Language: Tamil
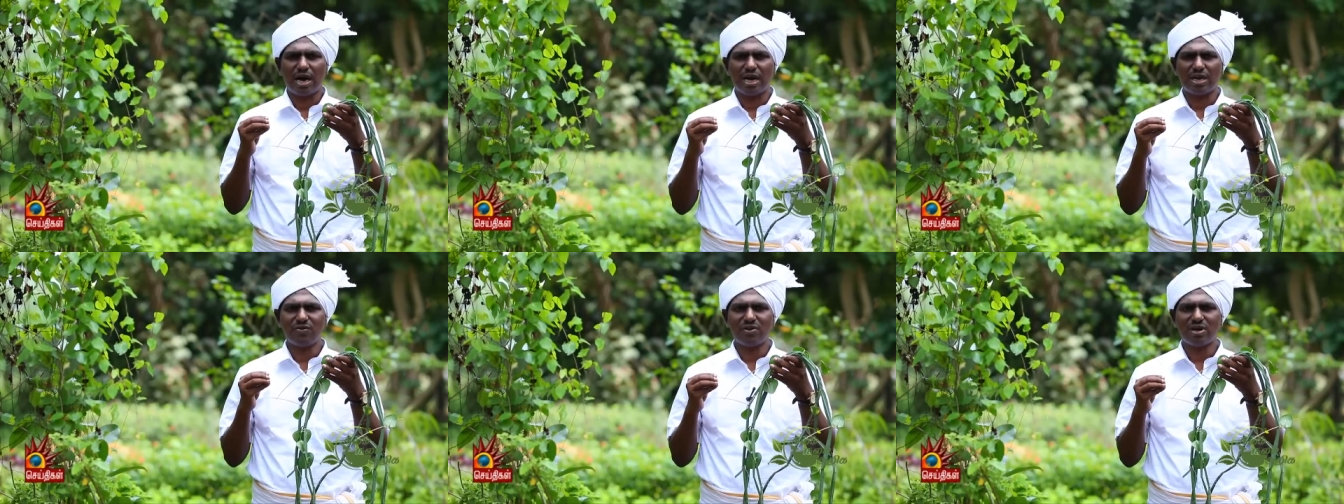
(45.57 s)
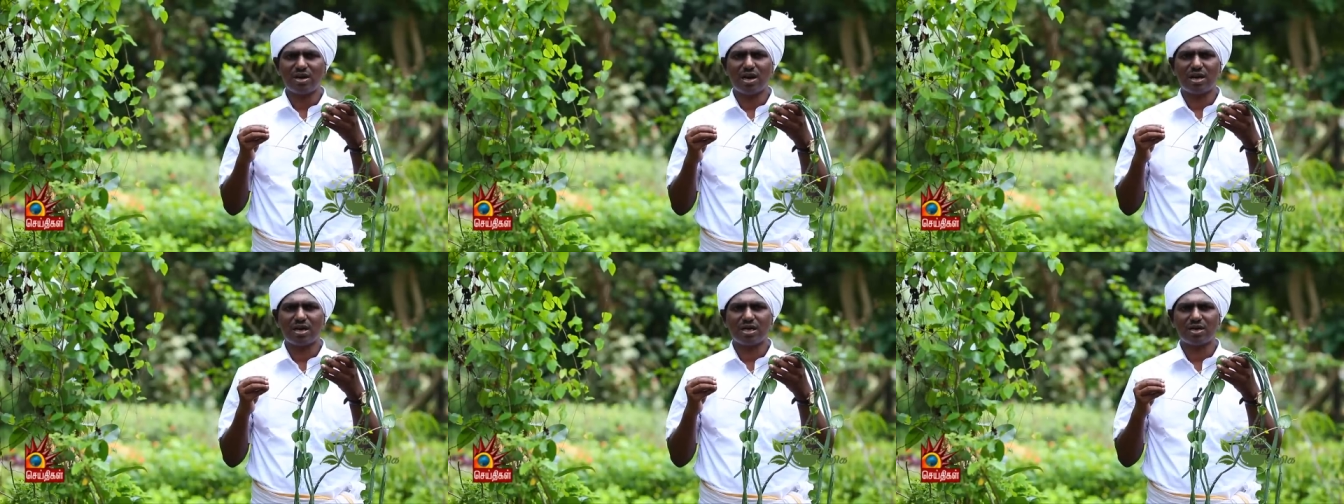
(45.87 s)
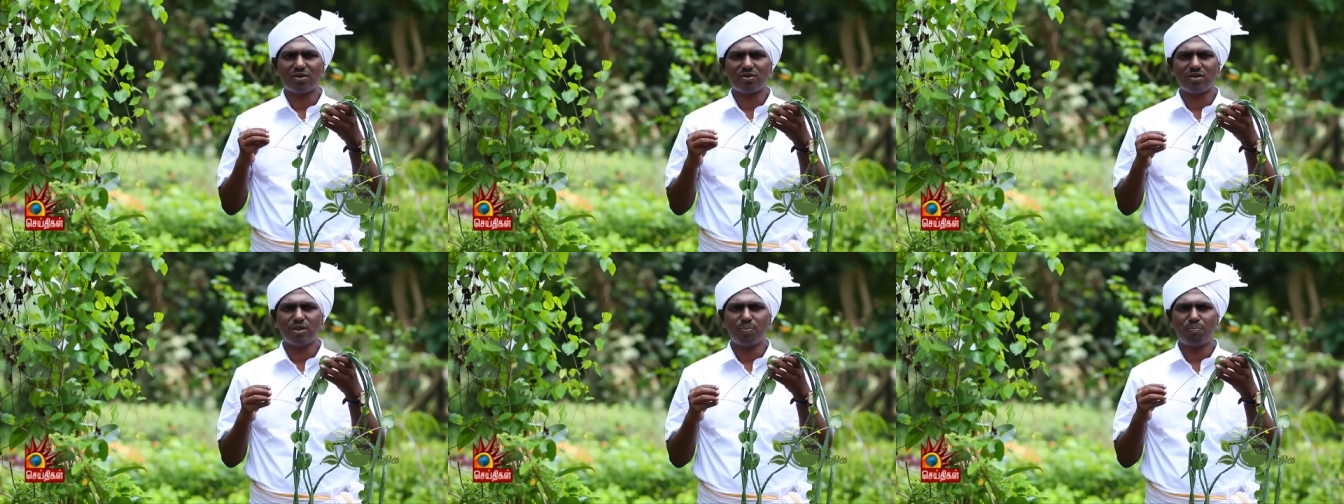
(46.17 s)

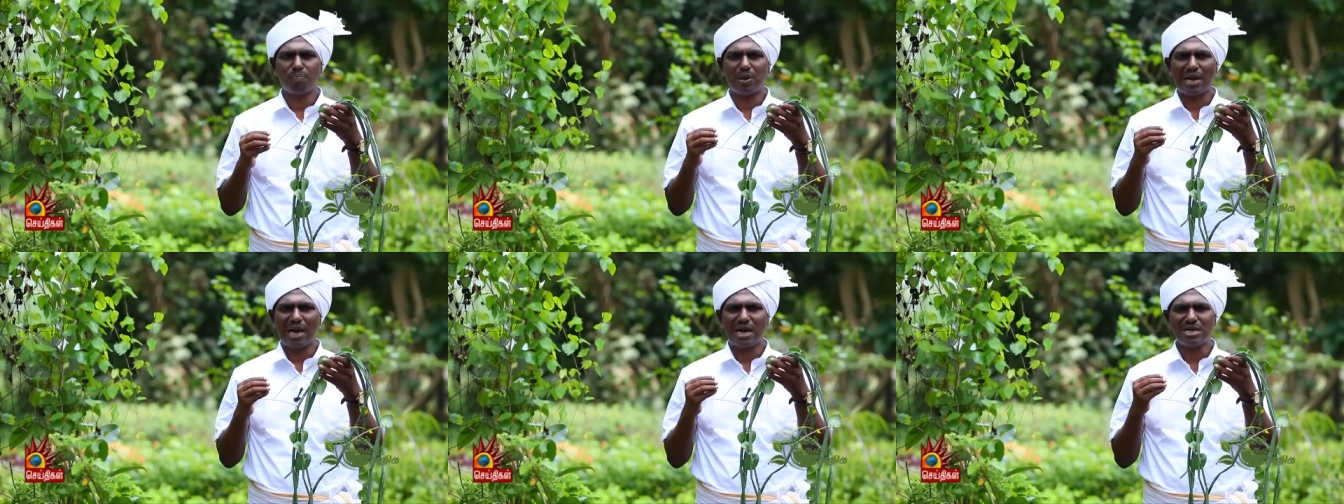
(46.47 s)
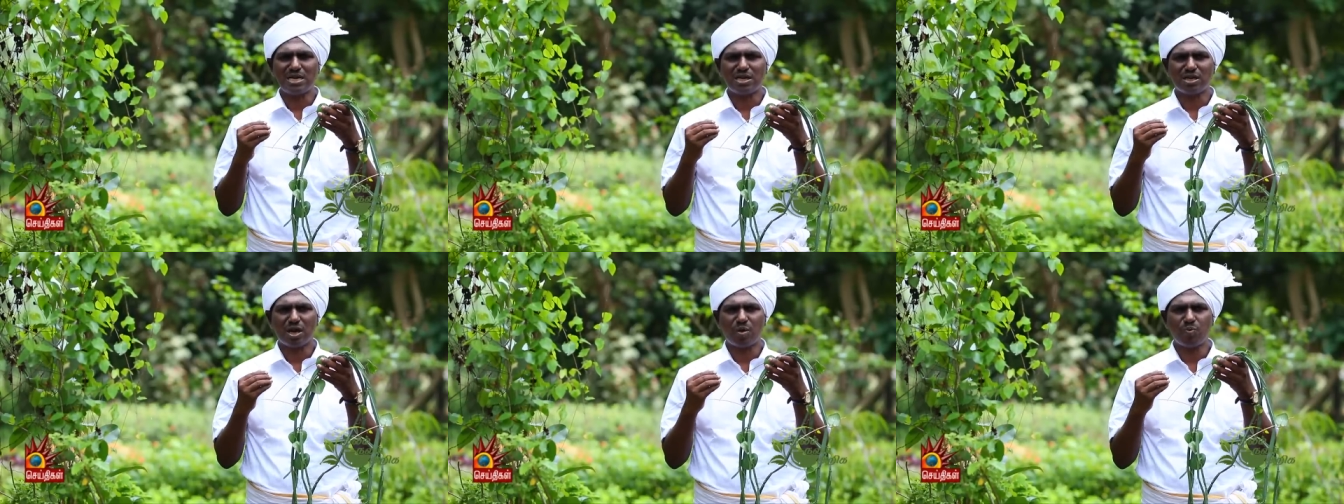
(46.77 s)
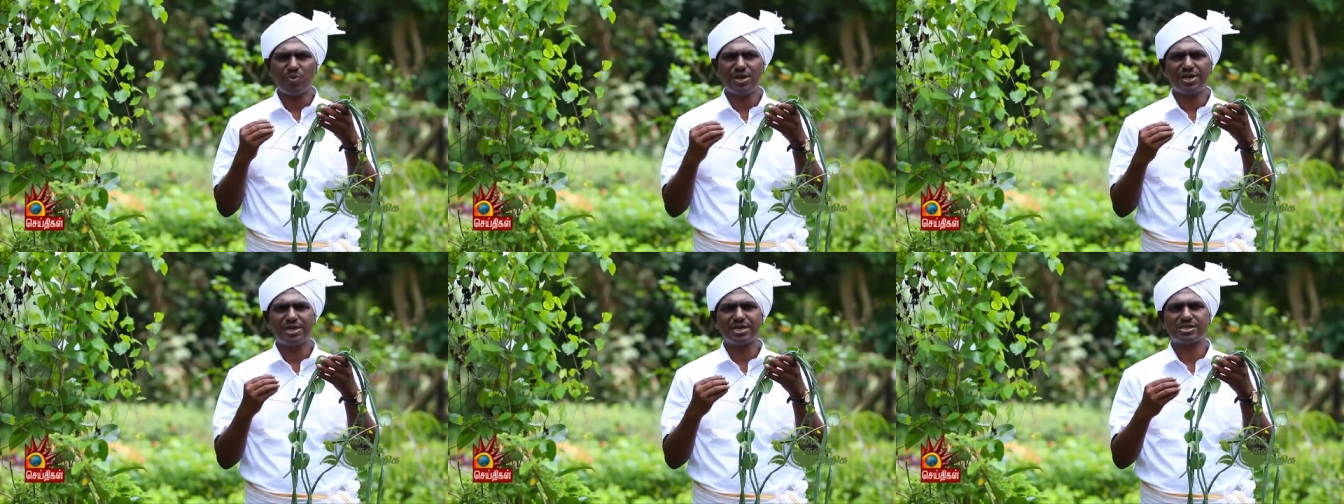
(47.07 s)
அறிவியலாளர்கள் வந்து பிளான்ட்
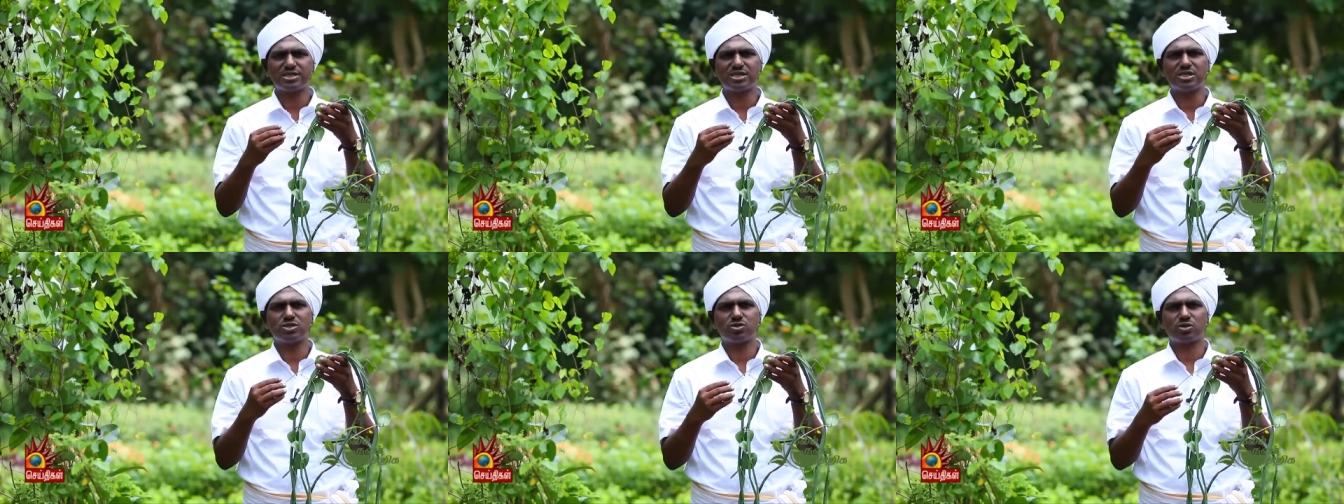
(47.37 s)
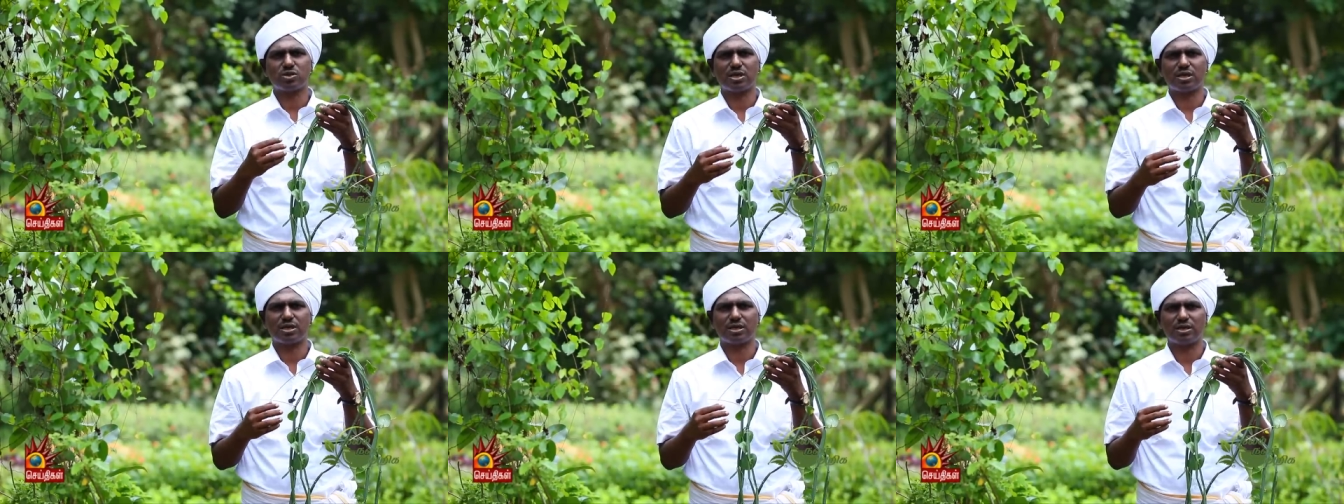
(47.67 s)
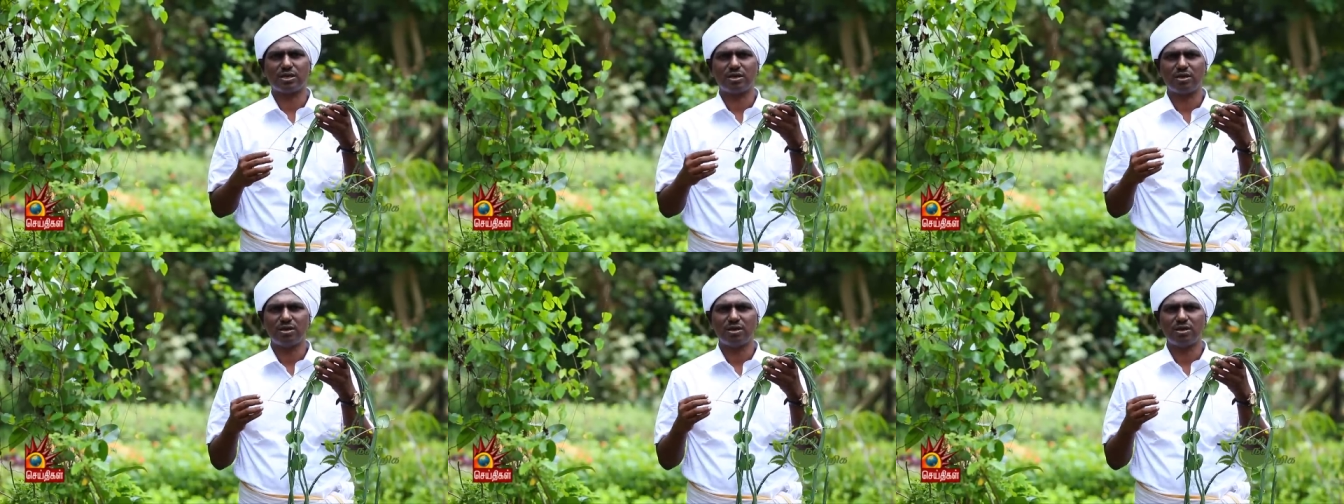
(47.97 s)
கம்யூனிகேஷன் சொல்கிறாங்க